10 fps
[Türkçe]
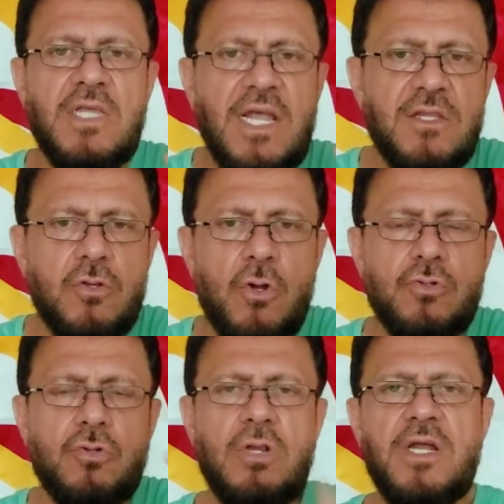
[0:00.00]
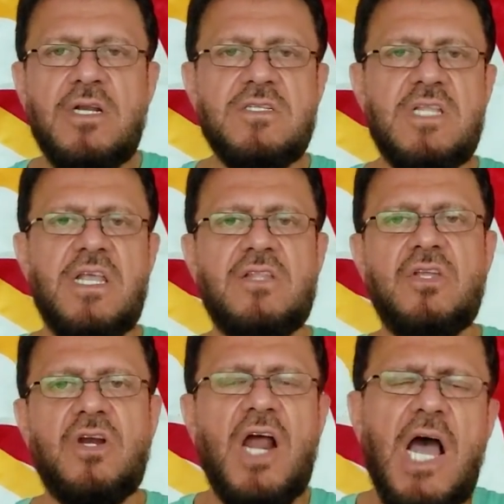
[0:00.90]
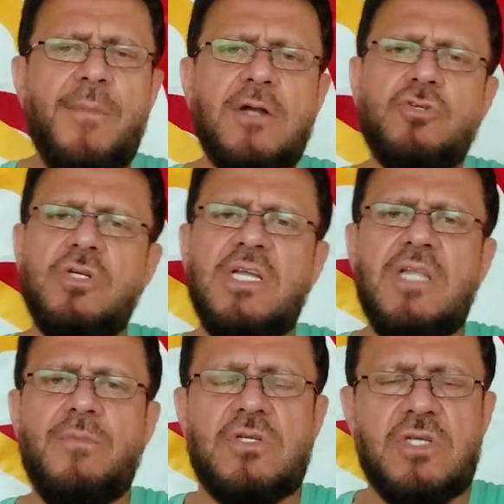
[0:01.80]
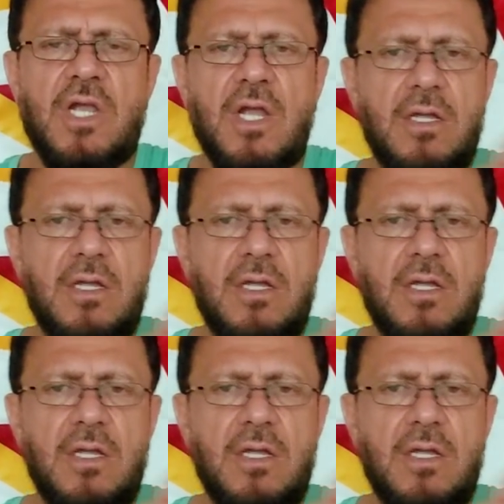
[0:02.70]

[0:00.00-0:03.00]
Kendi gördüklerinizde yetinin. Aa bak şu ne demiş?